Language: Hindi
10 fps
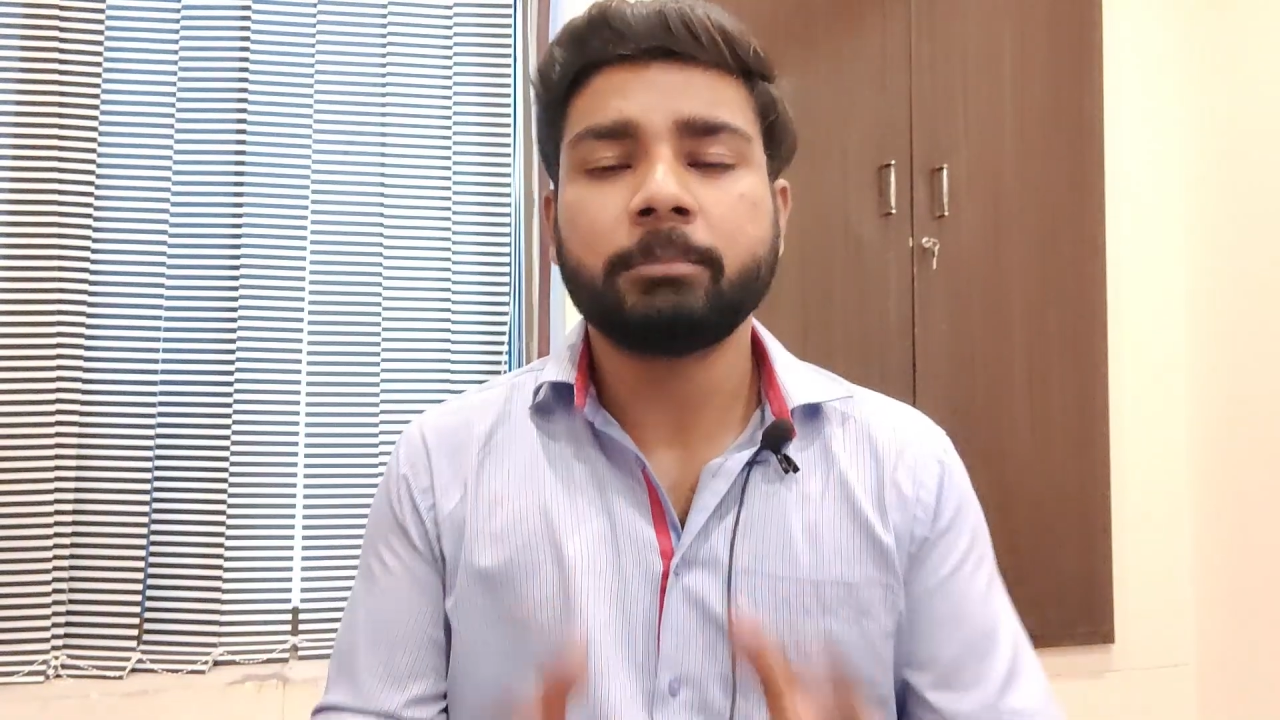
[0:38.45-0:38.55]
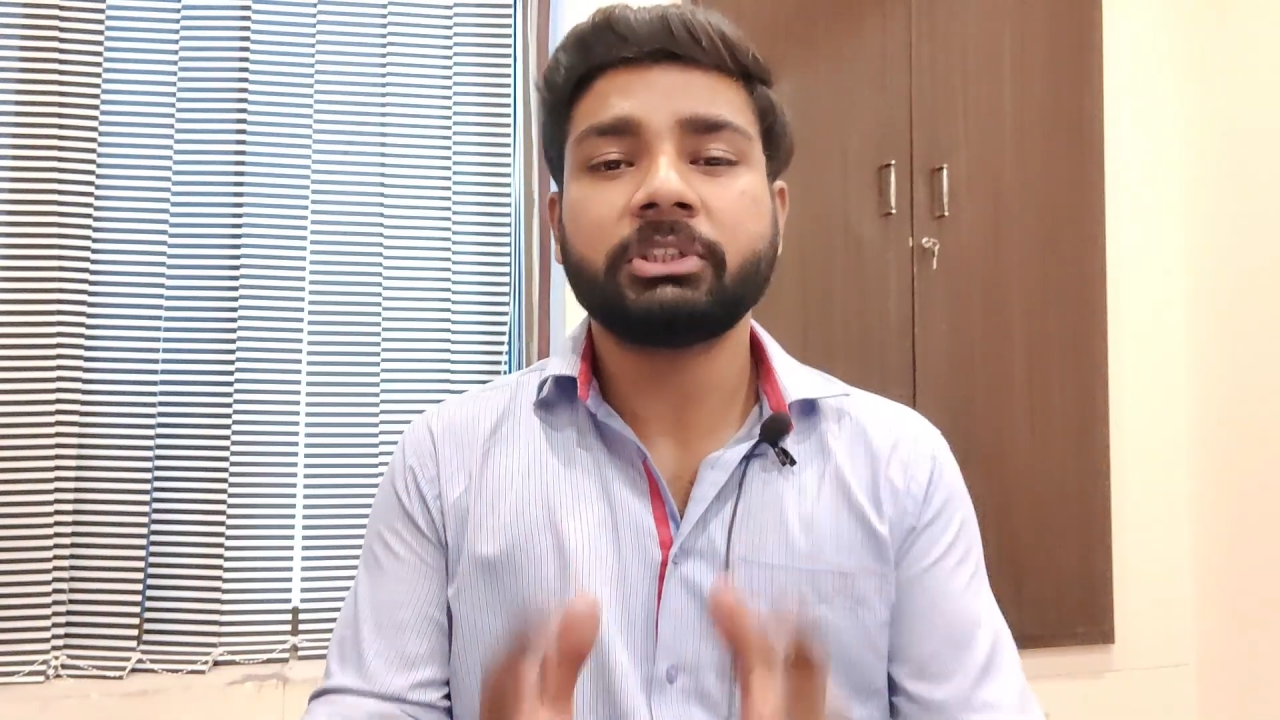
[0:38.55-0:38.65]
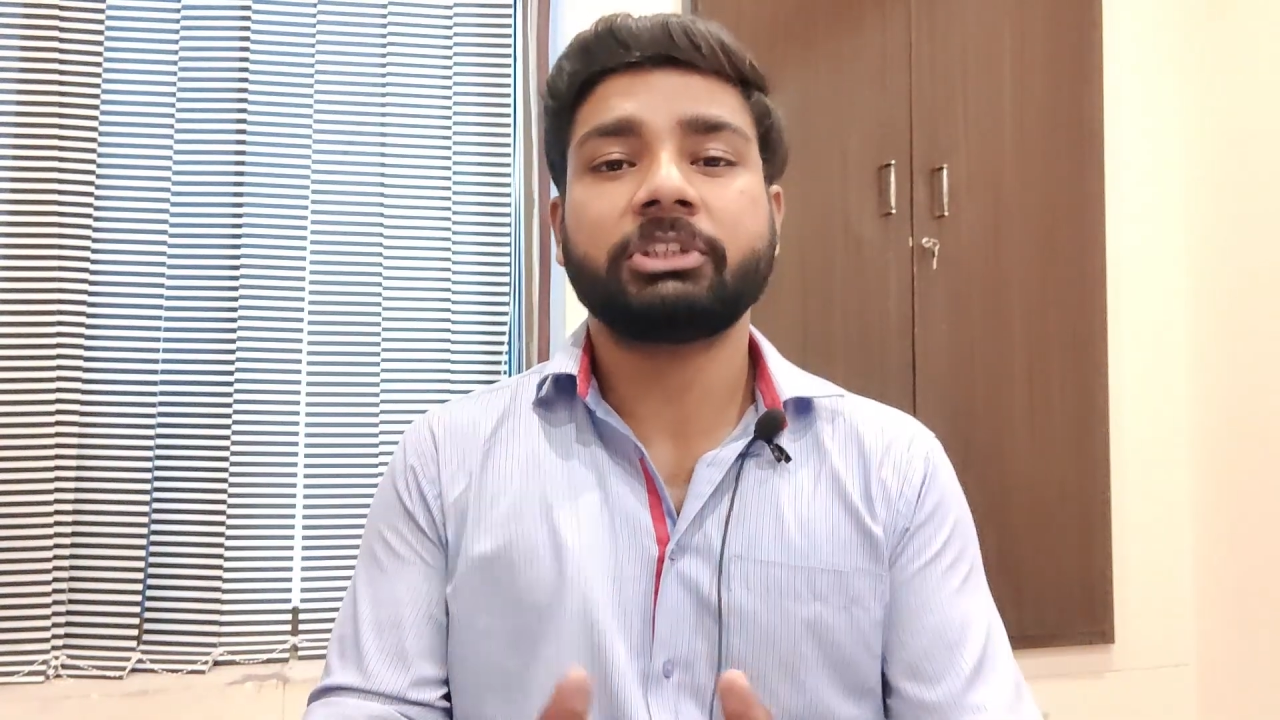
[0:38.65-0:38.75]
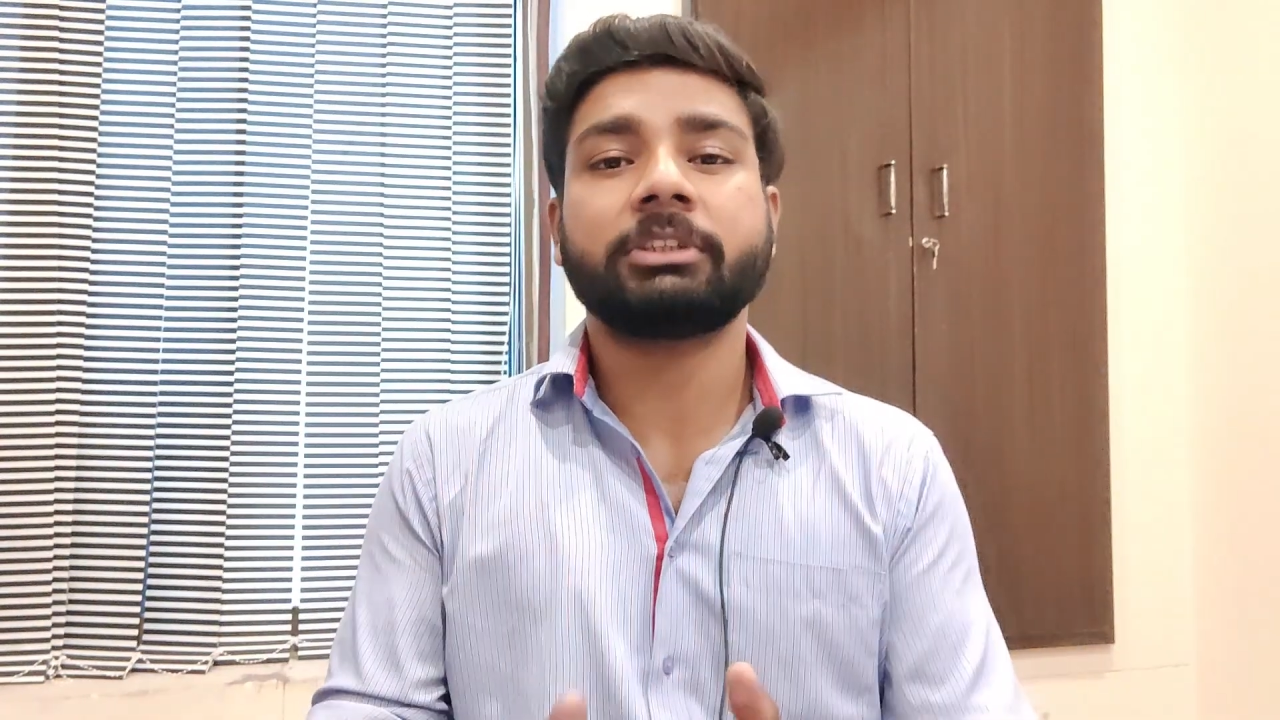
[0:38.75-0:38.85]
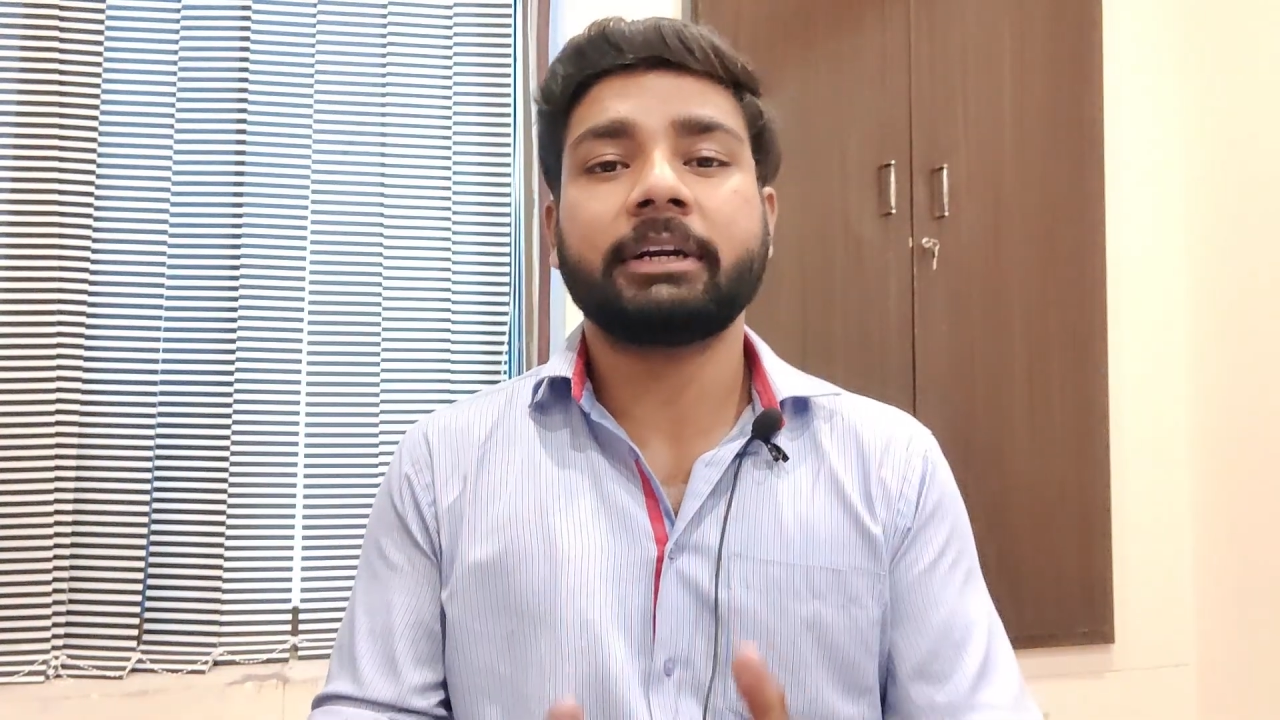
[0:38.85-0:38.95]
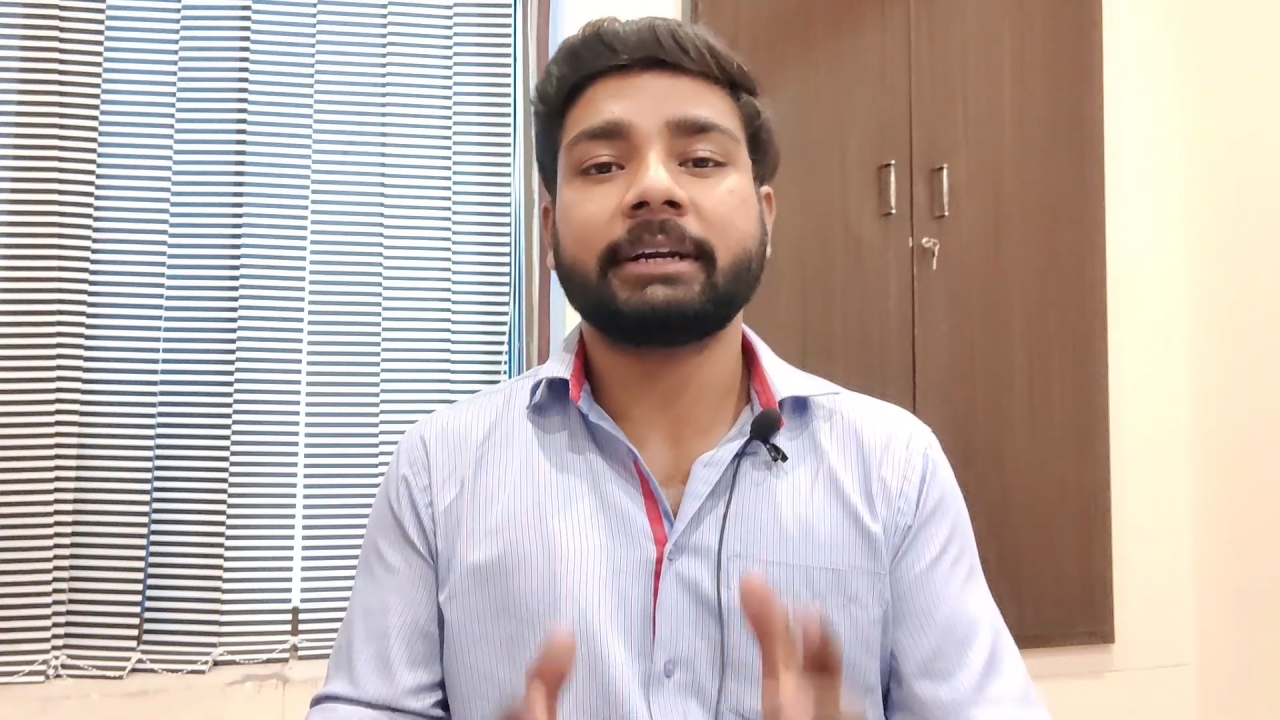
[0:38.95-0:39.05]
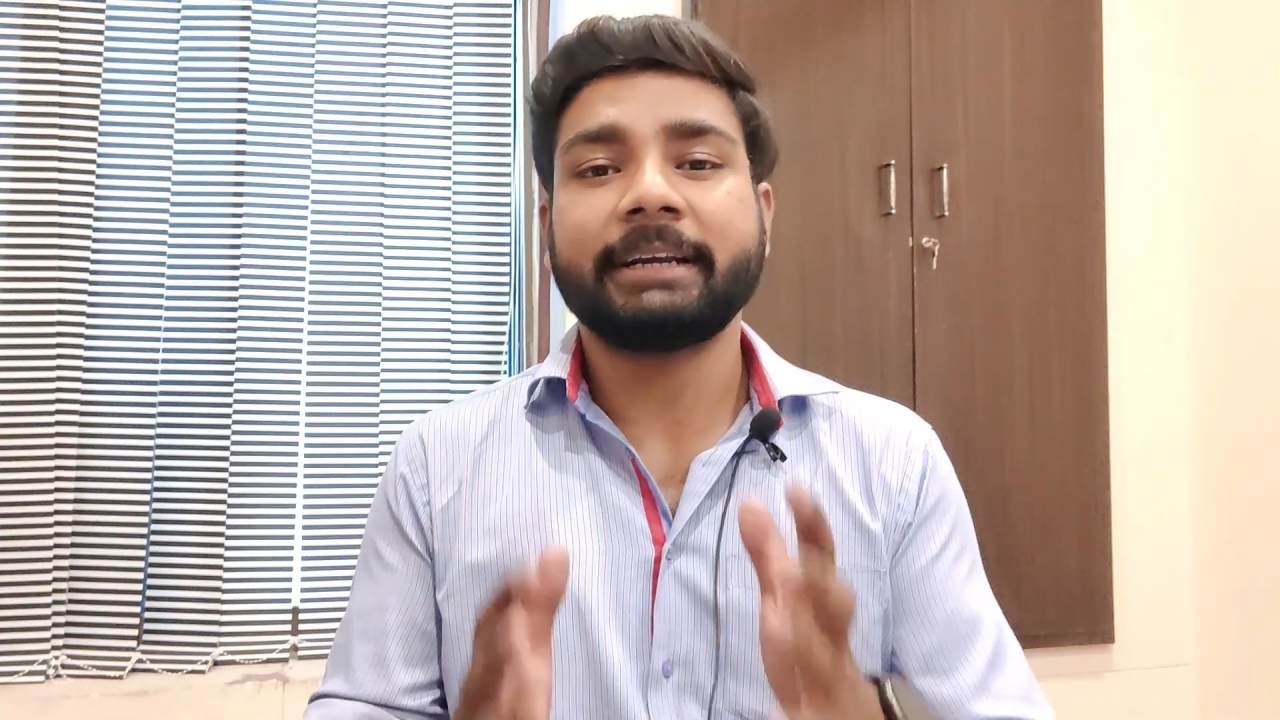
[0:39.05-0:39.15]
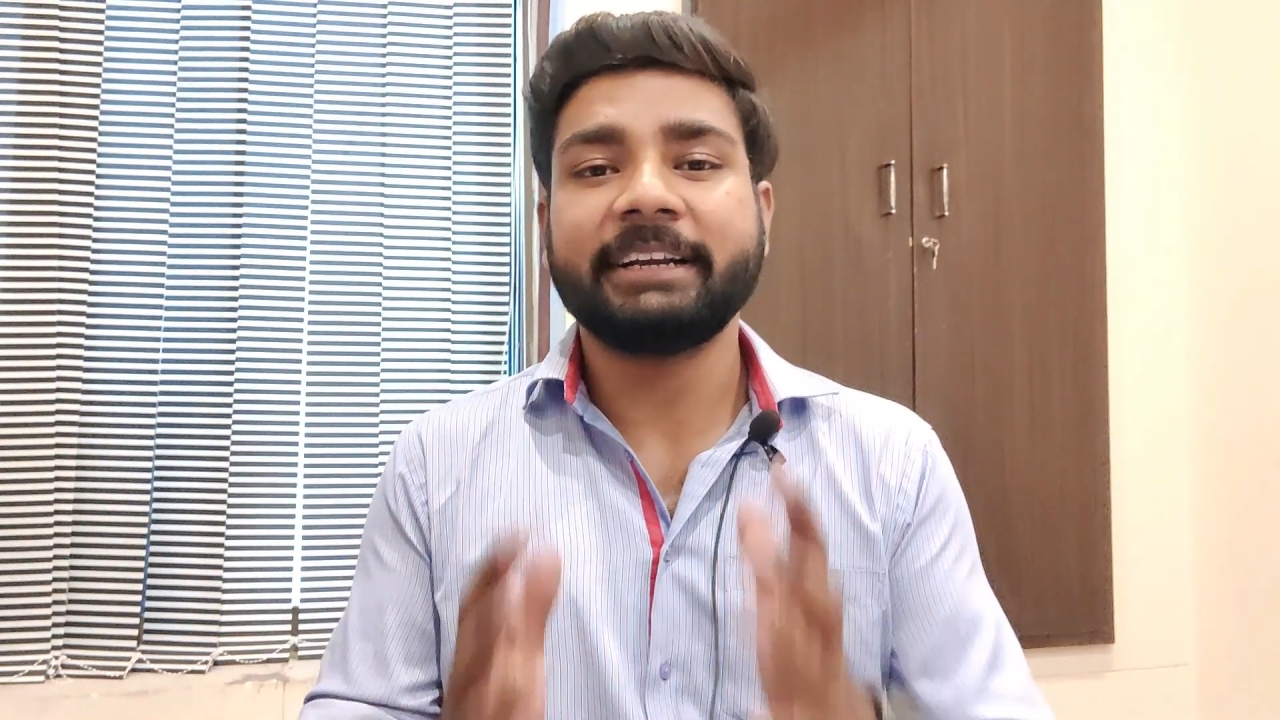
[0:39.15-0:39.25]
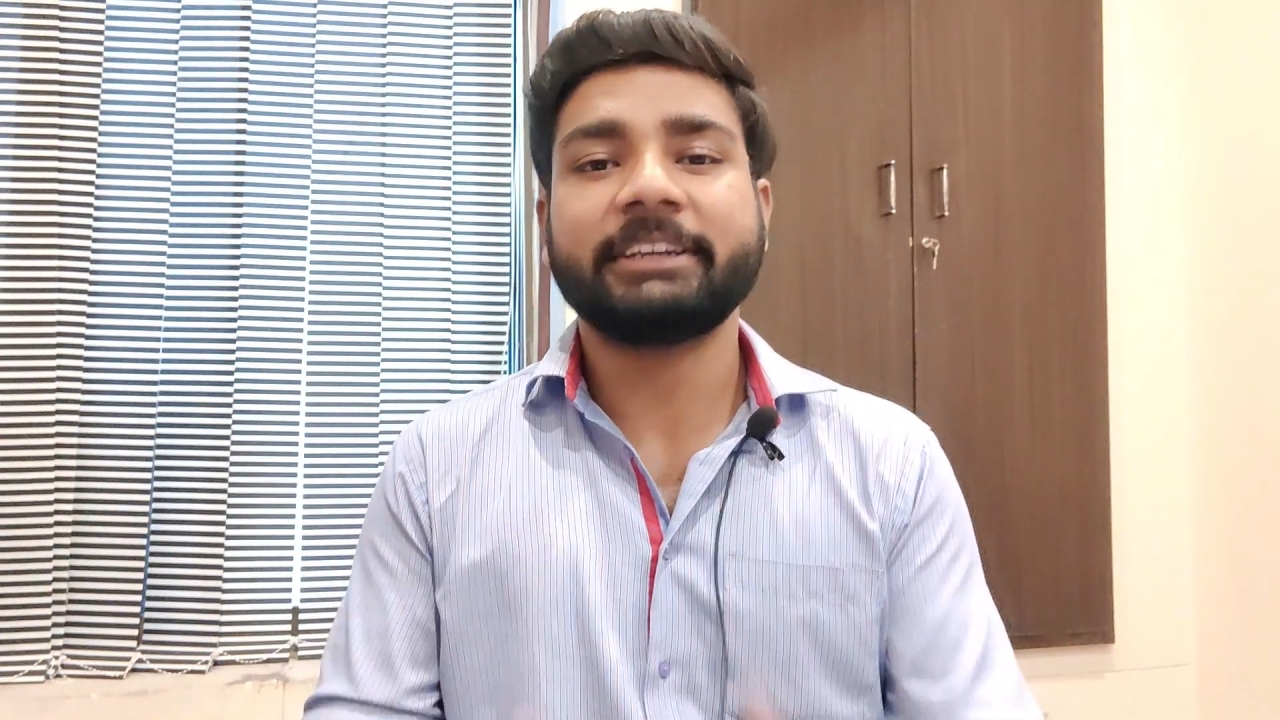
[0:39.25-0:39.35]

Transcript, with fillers: मिस्टर